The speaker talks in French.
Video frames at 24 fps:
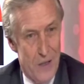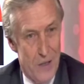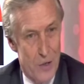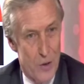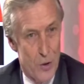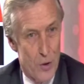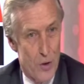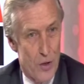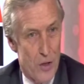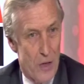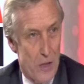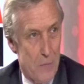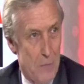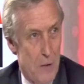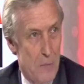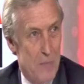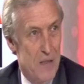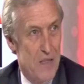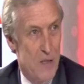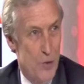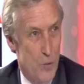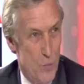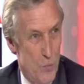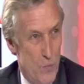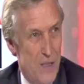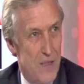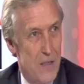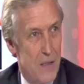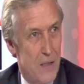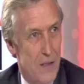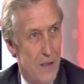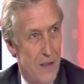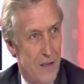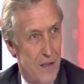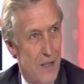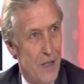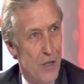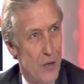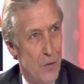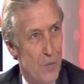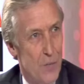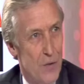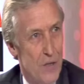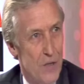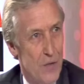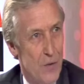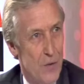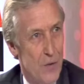Et je dirais même assumer cette tâche
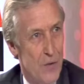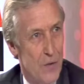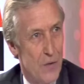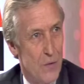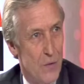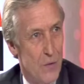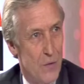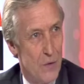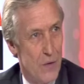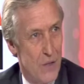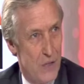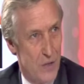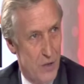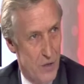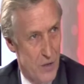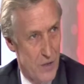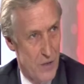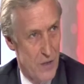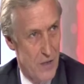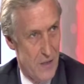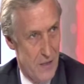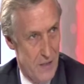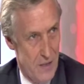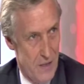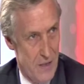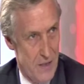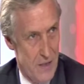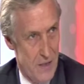parce que c'est une tâche euh,